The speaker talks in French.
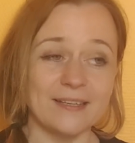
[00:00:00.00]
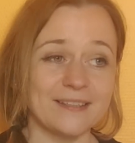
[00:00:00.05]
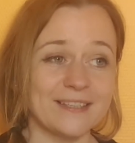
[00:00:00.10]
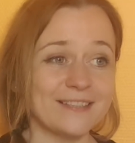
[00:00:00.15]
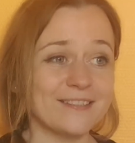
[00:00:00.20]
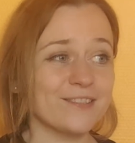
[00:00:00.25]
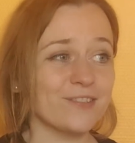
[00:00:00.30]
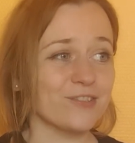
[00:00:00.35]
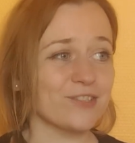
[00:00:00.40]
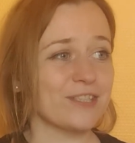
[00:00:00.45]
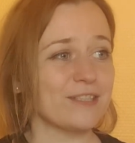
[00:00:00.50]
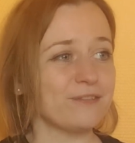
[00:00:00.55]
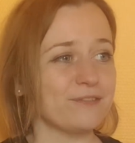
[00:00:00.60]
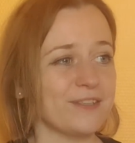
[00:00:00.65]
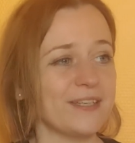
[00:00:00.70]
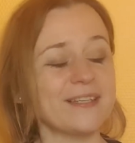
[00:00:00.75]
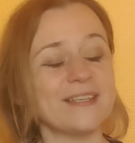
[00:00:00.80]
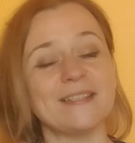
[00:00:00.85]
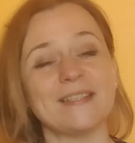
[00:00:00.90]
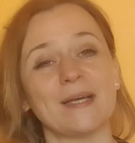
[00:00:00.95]
Qu'est-ce que j'ai
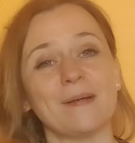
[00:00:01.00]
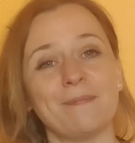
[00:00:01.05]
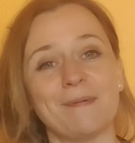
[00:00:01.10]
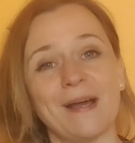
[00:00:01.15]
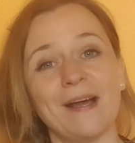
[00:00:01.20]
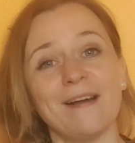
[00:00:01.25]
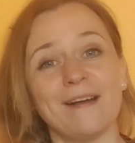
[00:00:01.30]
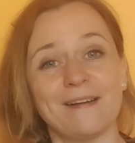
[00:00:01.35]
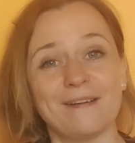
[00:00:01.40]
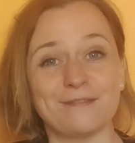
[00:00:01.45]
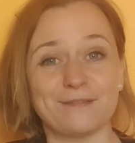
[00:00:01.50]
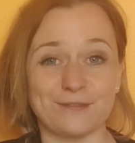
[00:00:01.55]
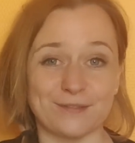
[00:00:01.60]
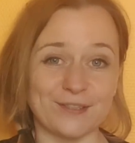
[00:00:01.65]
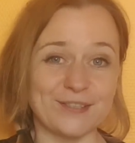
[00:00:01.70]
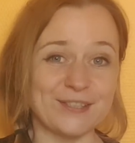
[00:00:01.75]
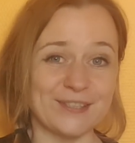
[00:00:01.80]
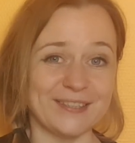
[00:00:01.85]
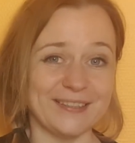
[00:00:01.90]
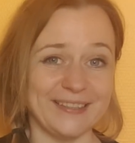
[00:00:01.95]
fait qui n'a pas
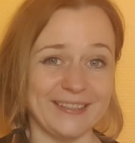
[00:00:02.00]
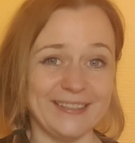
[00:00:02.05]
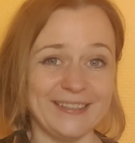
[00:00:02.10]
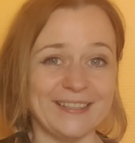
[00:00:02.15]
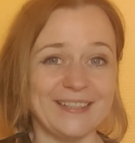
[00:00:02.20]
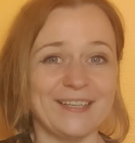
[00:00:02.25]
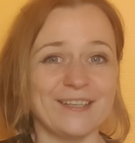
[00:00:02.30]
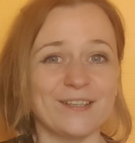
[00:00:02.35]
fonctionné